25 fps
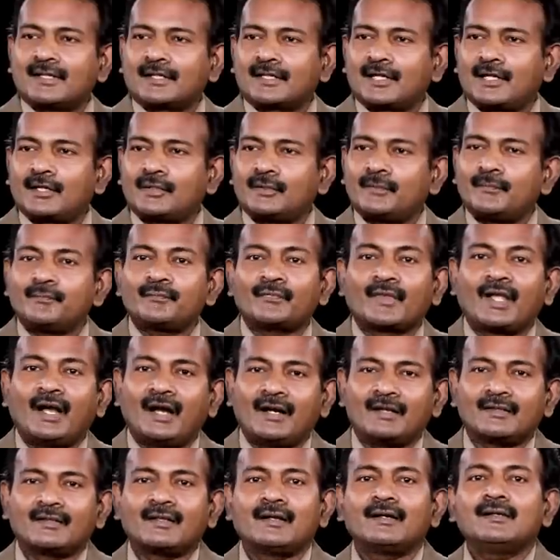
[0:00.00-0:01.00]
ஸ்டார்ட் ஆகும்
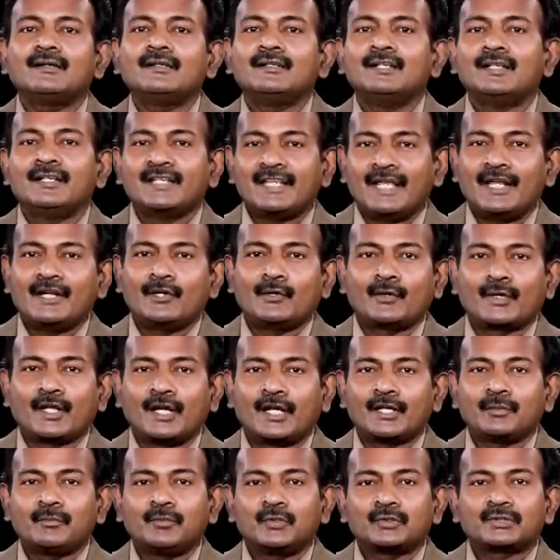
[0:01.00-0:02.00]
அதுதான் என்னுடைய
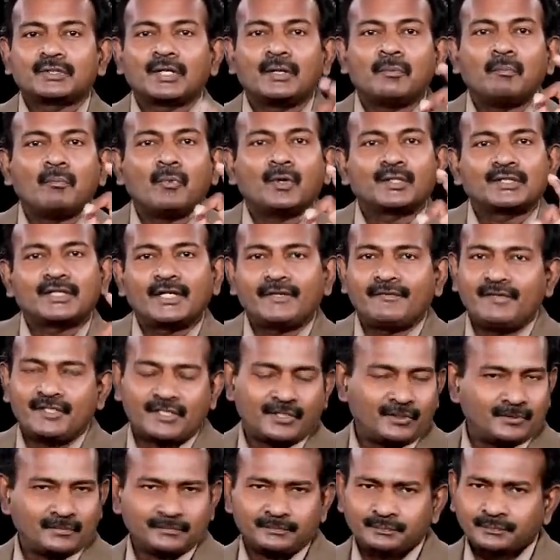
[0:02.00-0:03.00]
அனுபவத்தில் மொதல்
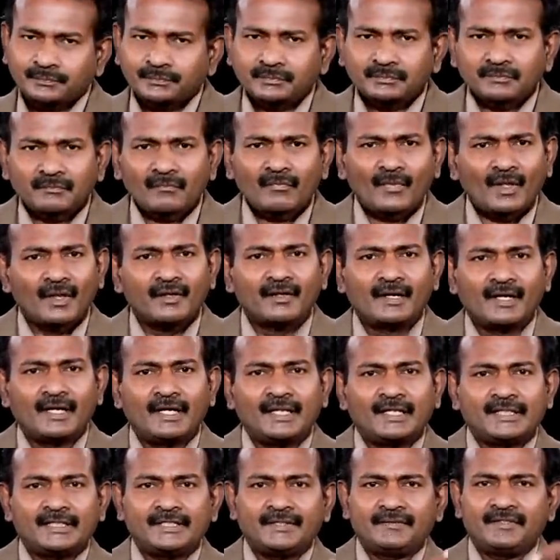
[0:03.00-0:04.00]
விஷயம்
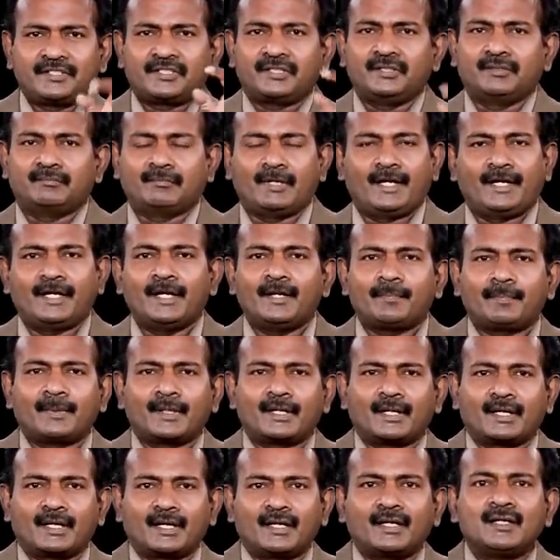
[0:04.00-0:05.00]
ரெண்டாவது விஷயம் நான் என்ன
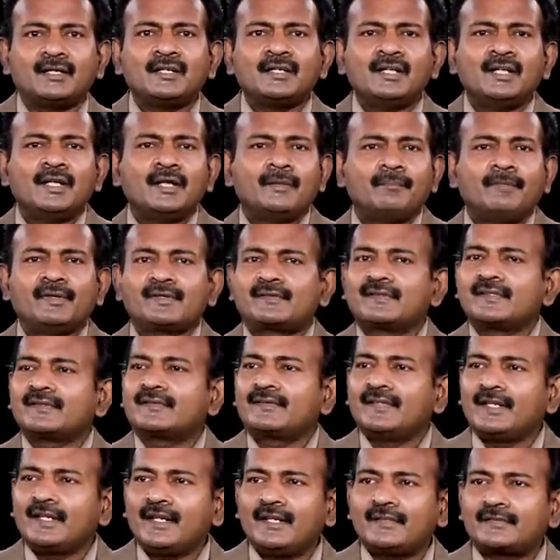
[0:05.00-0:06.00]
பண்ணேன்னா
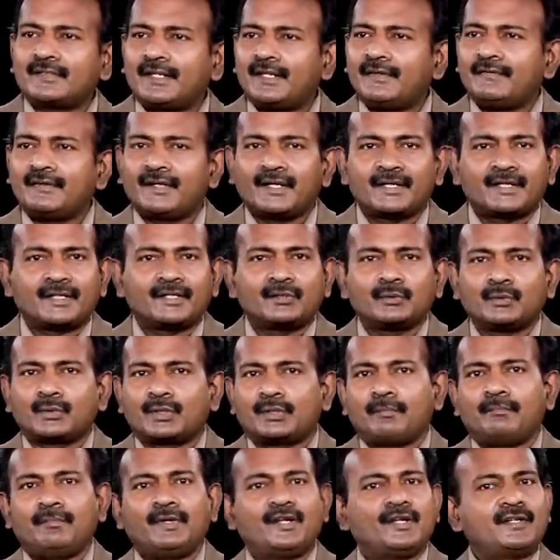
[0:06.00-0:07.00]
பிஸ்னஸ் இங்கிலீஷ் சர்டிஃபிகேட்னு
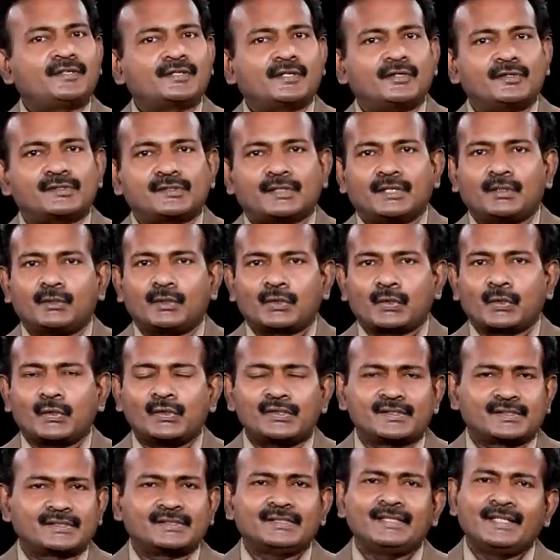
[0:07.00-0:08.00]
ஒரு பிரிட்டிஷ் கோர்ஸில் ஒரு
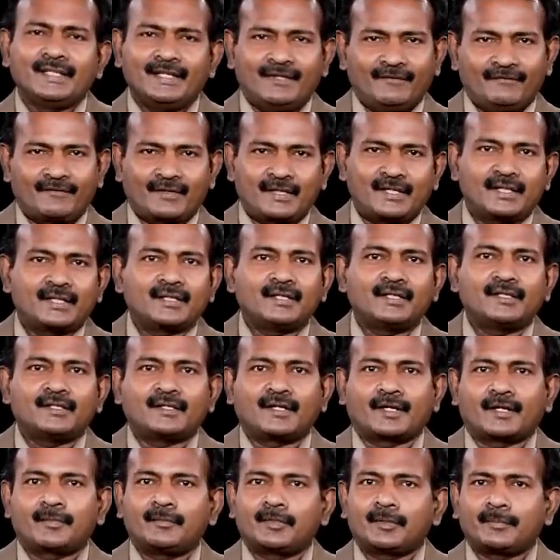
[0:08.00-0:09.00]
கோர்ஸ் என் ஃப்ரெண்டு தான்
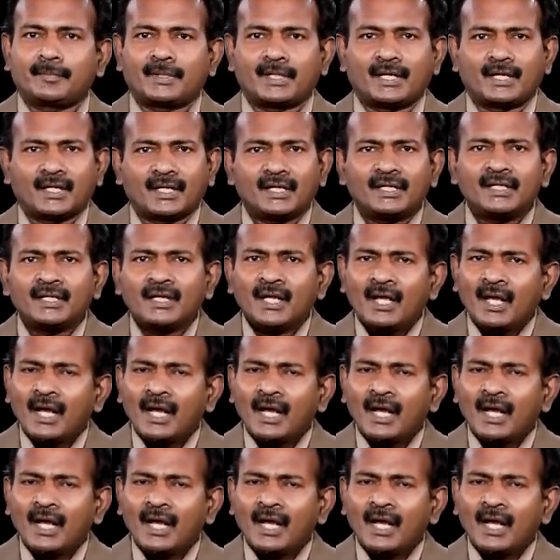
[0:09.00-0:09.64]
ரெக்கமெண்ட் பண்ணாங்க